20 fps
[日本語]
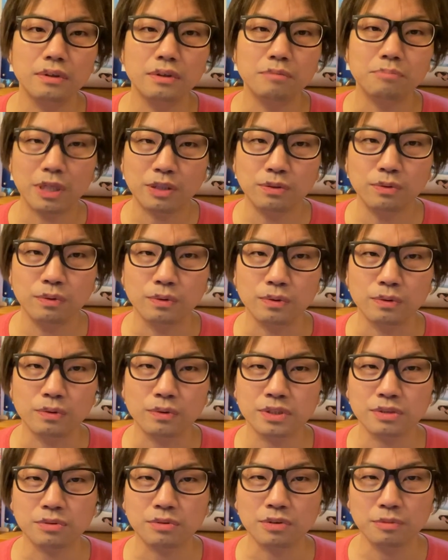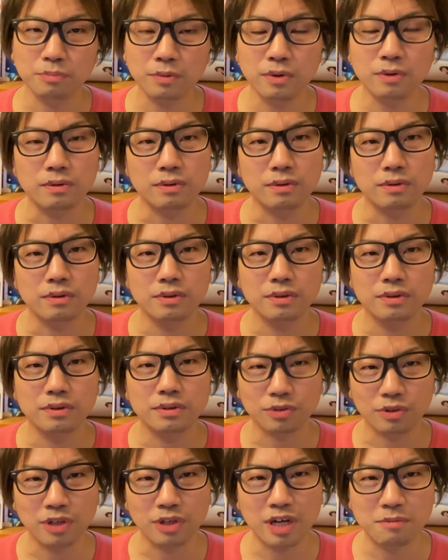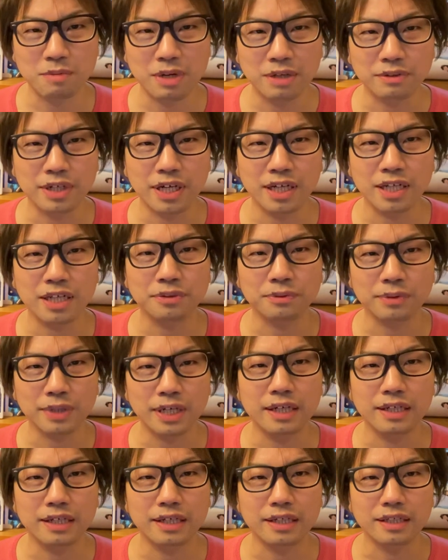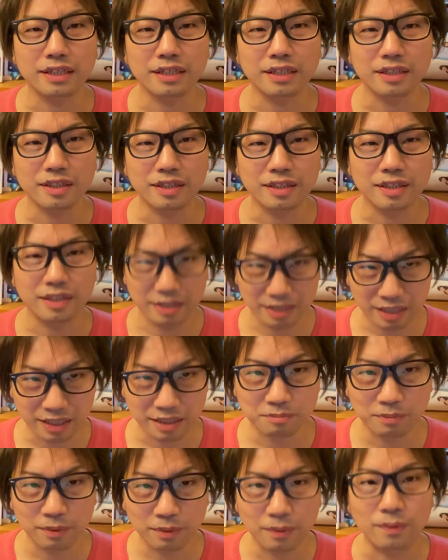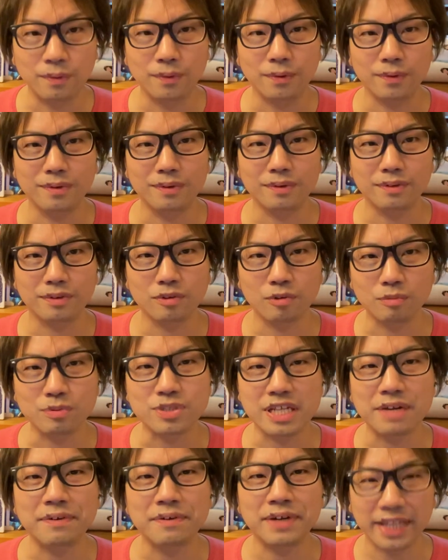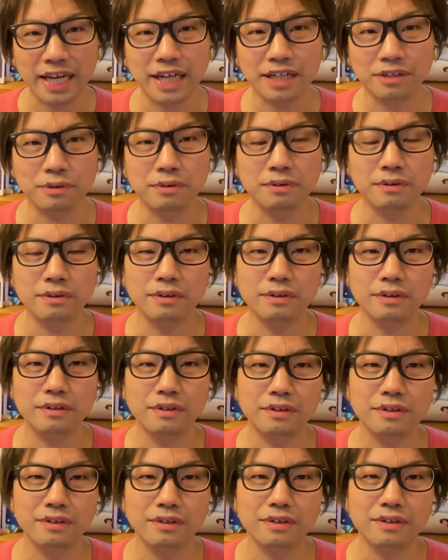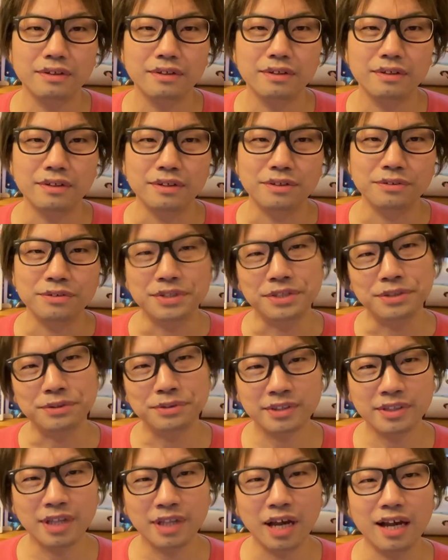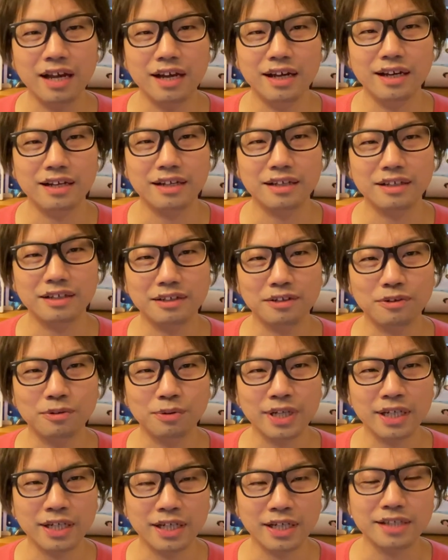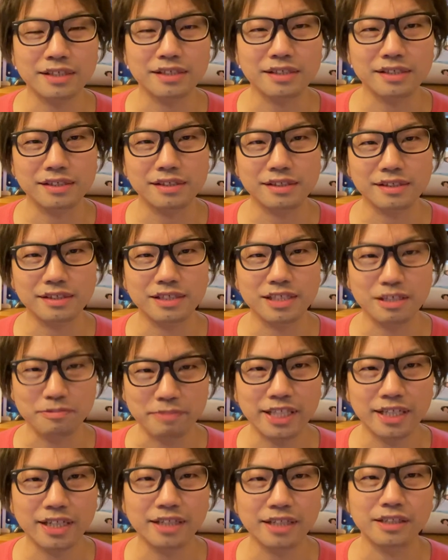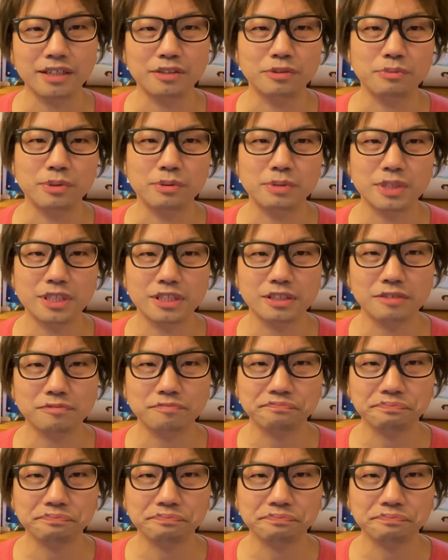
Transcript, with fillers: 幕を下ろす時も、その浜浦彩乃が「あ、もう拳ではない」というふうに言った、これが決め手だったと思います。